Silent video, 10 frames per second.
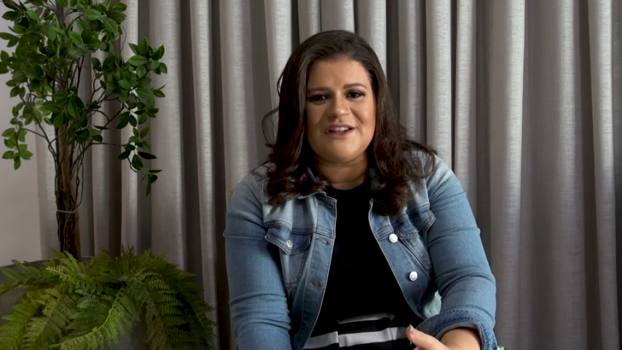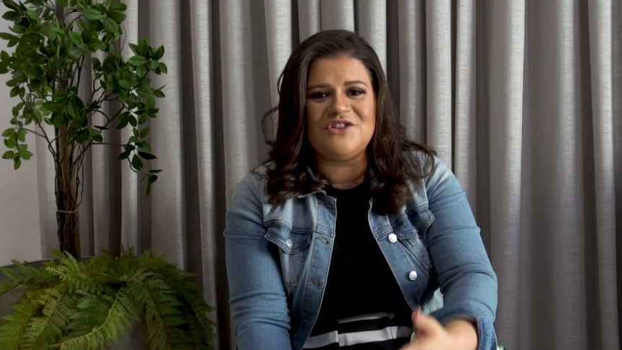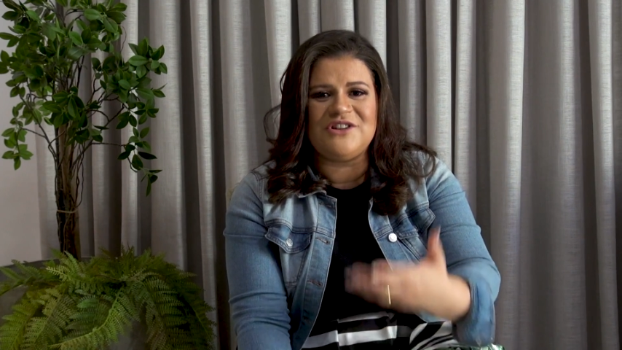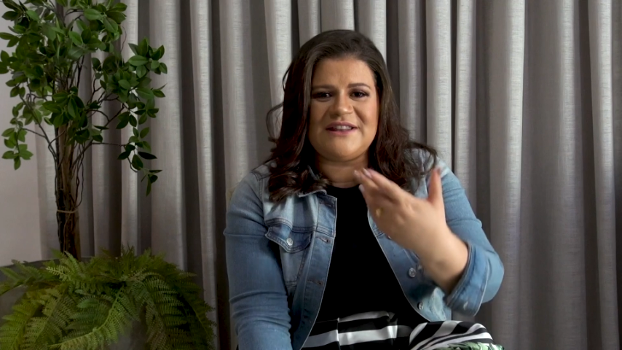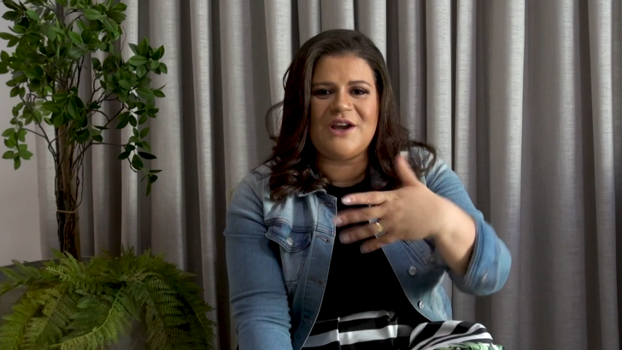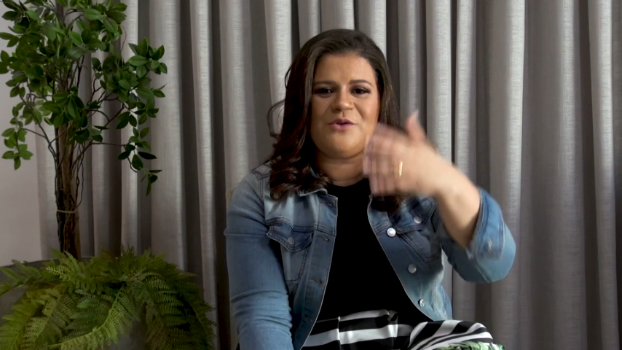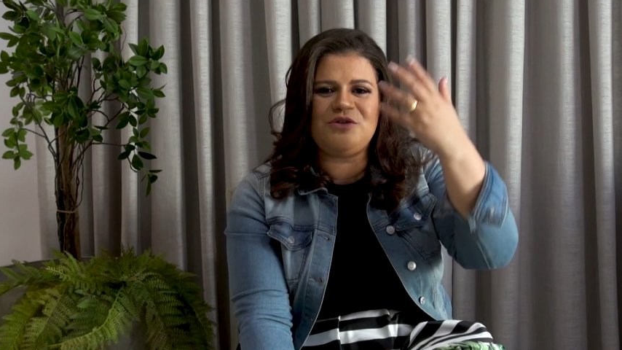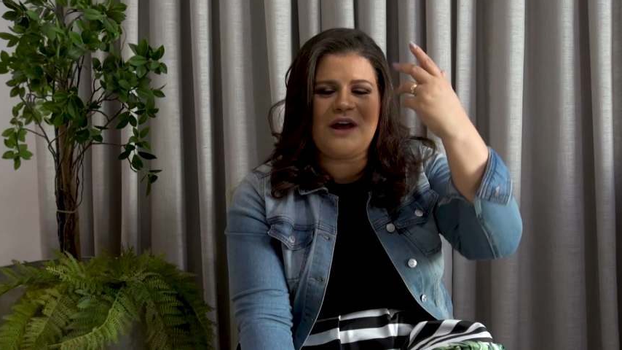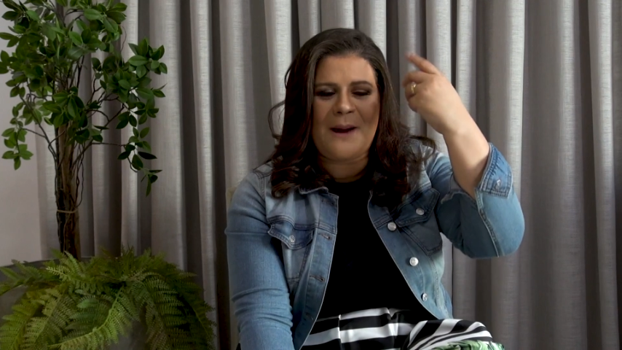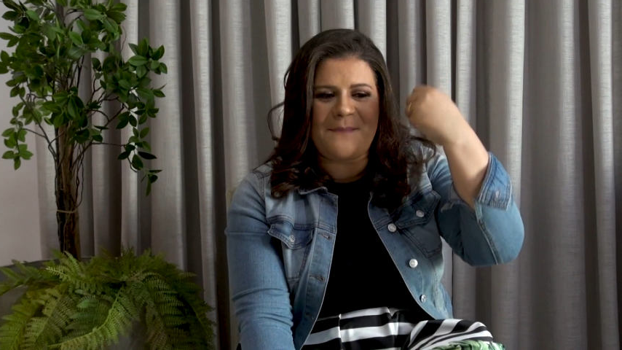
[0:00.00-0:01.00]
de
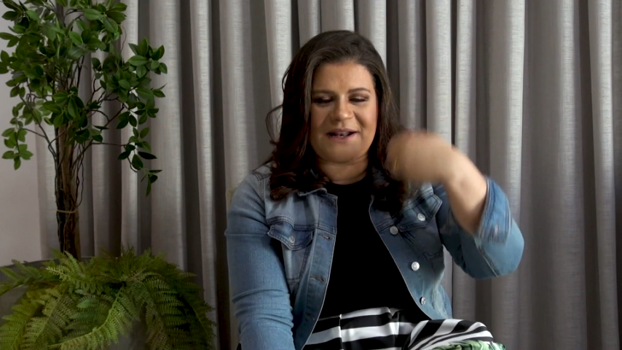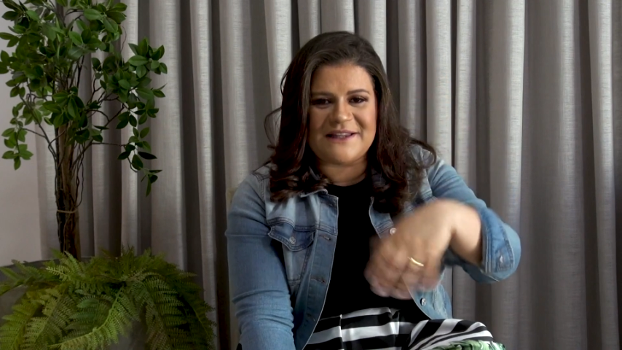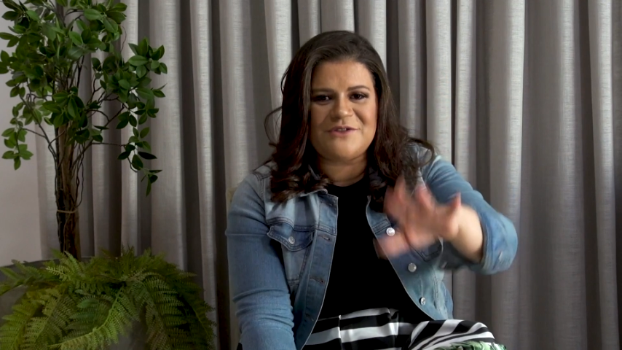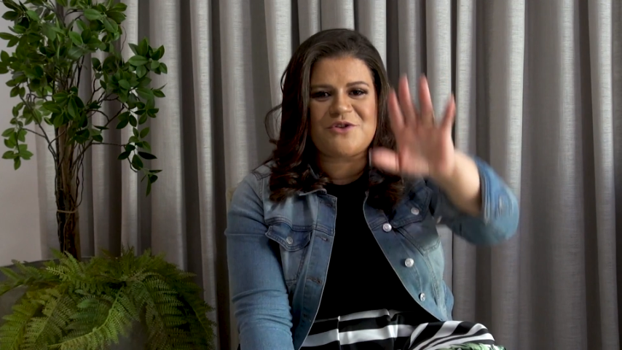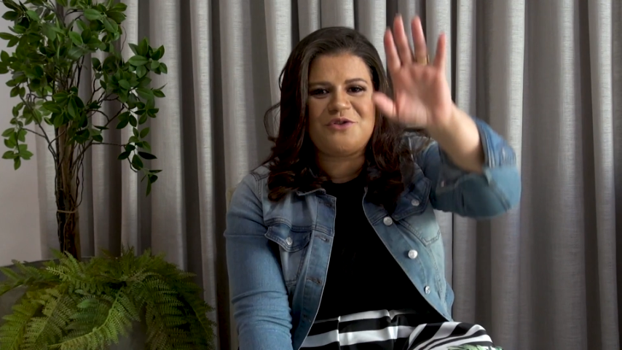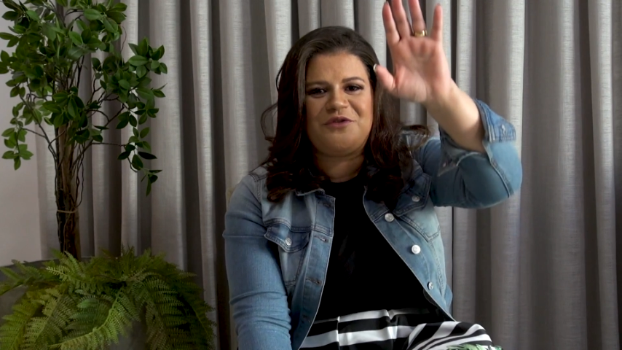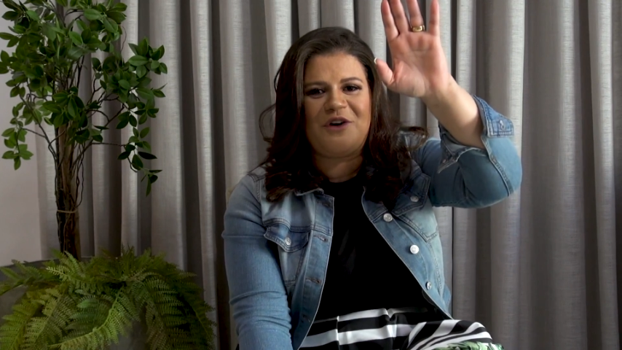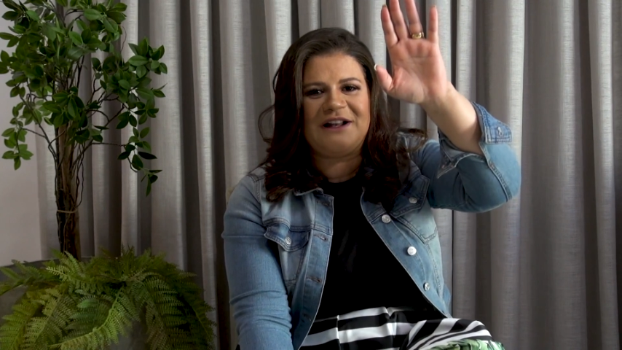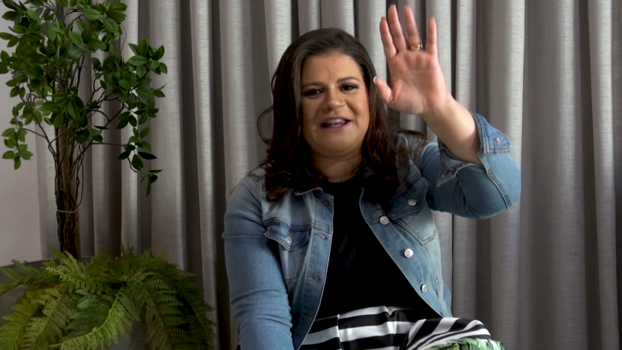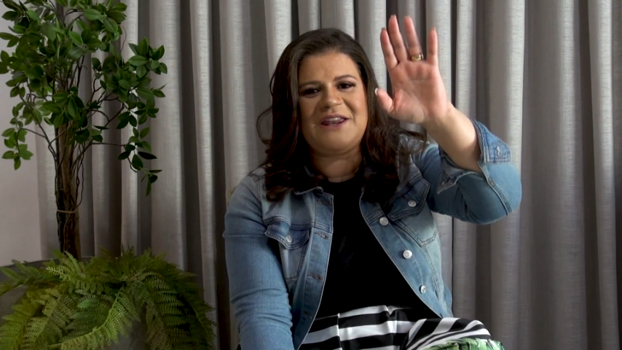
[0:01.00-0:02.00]
Deus para dentro do
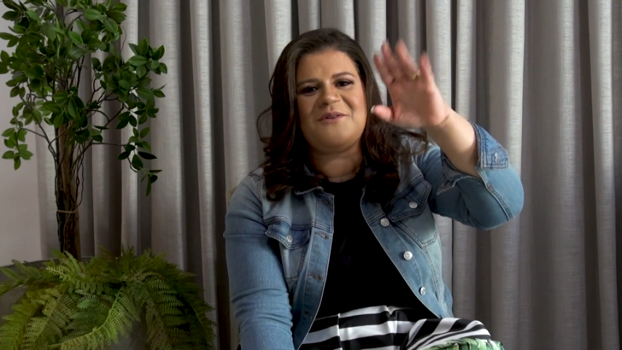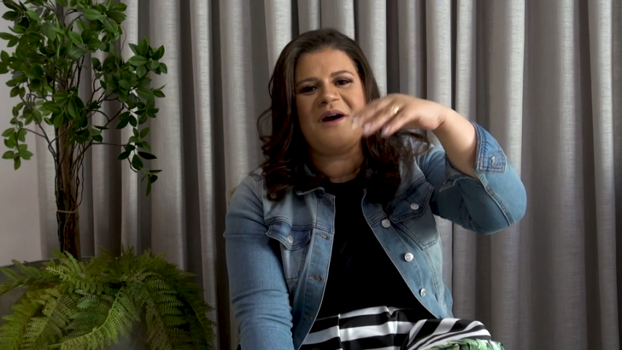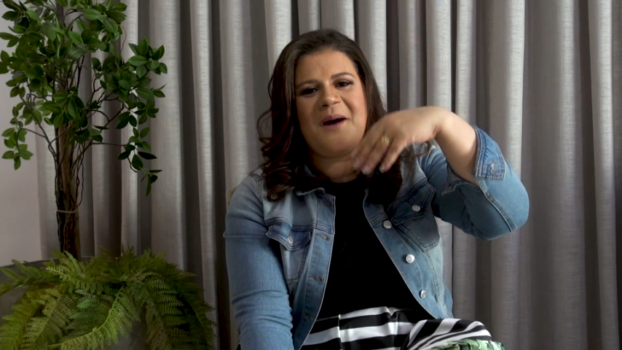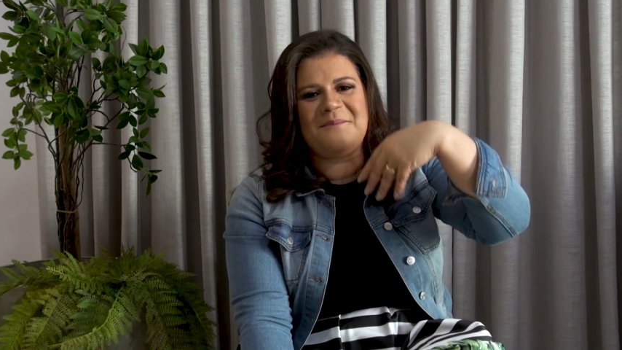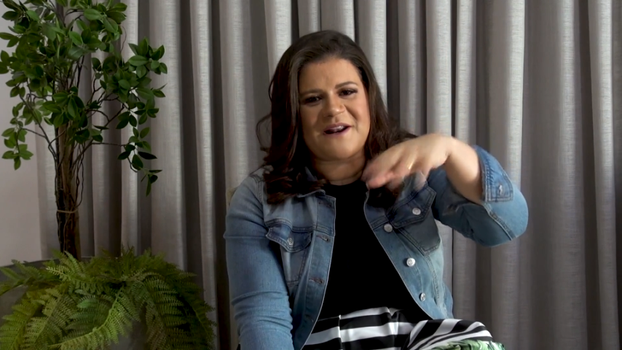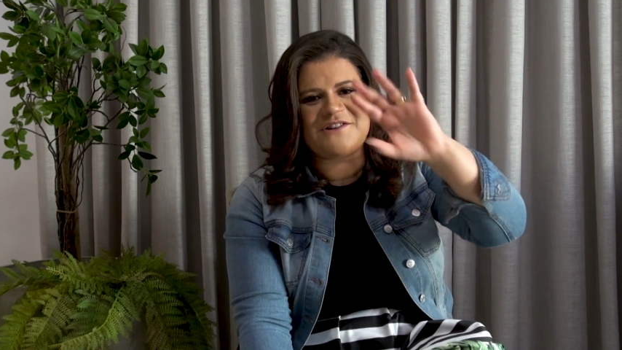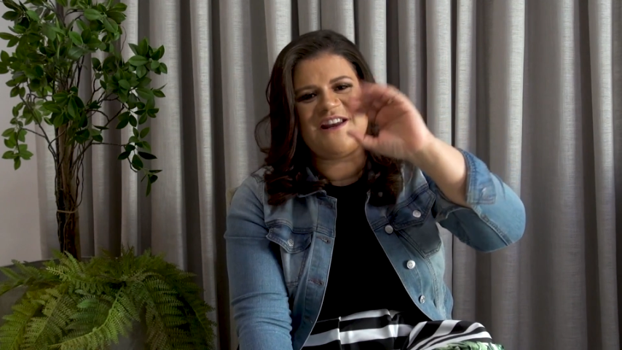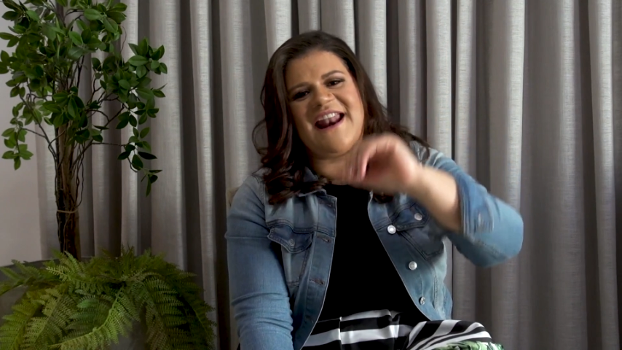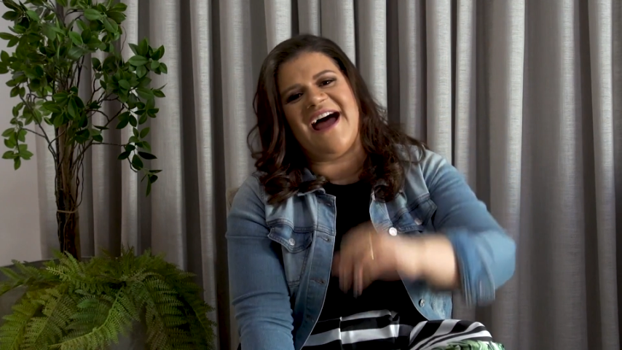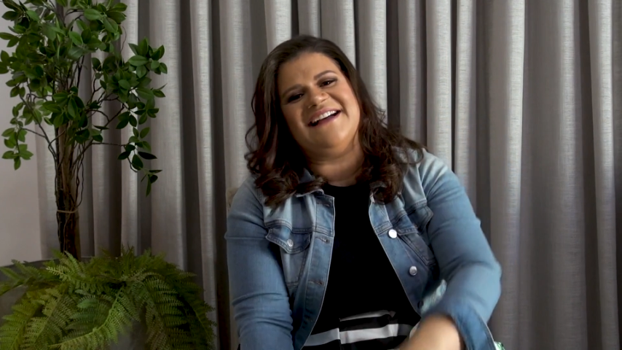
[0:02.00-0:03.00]
forninho para
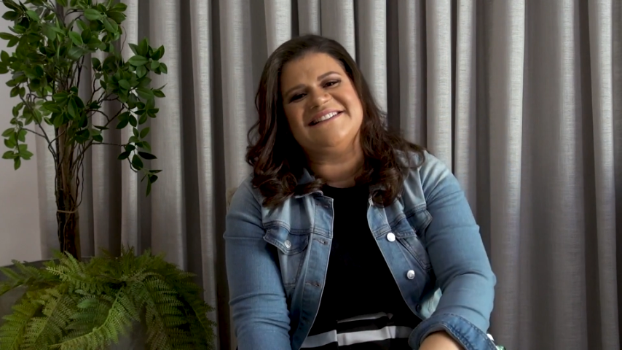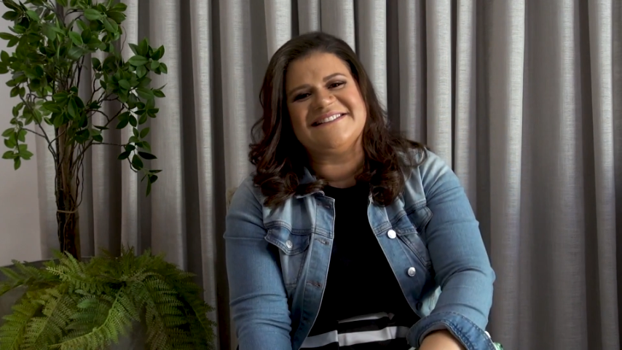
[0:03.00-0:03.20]
gerar.